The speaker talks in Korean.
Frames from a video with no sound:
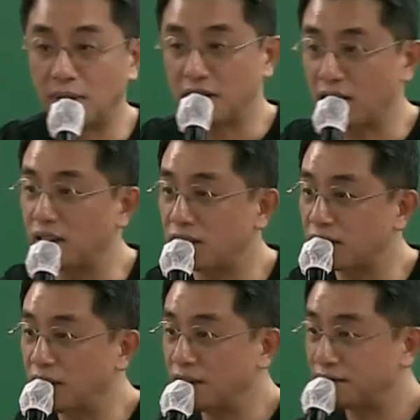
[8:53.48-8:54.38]
맛있게
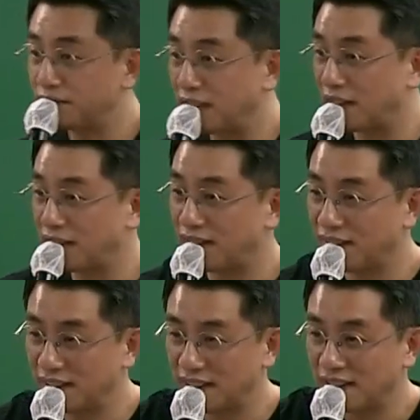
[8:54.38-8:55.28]
하셨어요? 네.
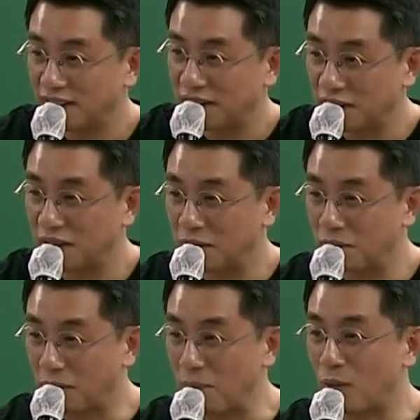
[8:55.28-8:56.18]
이제
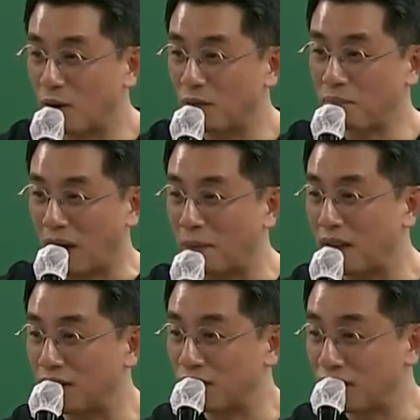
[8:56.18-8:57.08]
밥 먹, 밥값
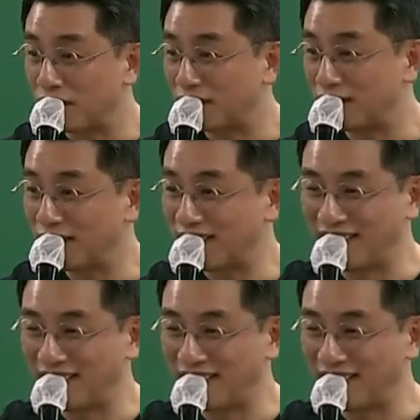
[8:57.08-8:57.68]
해야죠. 그죠?